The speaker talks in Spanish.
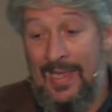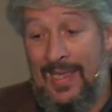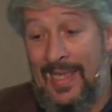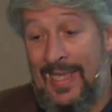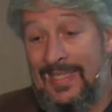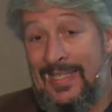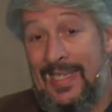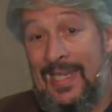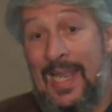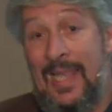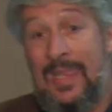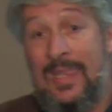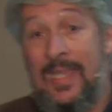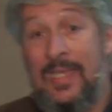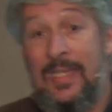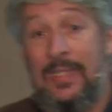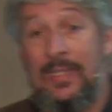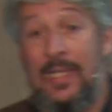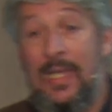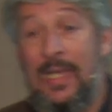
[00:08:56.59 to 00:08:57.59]
es el
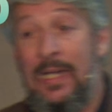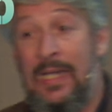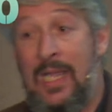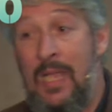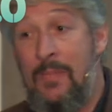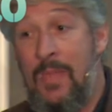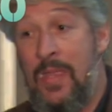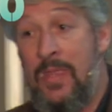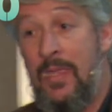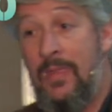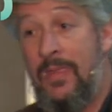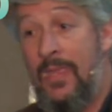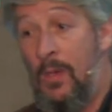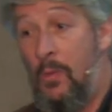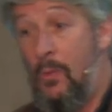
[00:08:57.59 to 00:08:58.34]
aceite el que me dice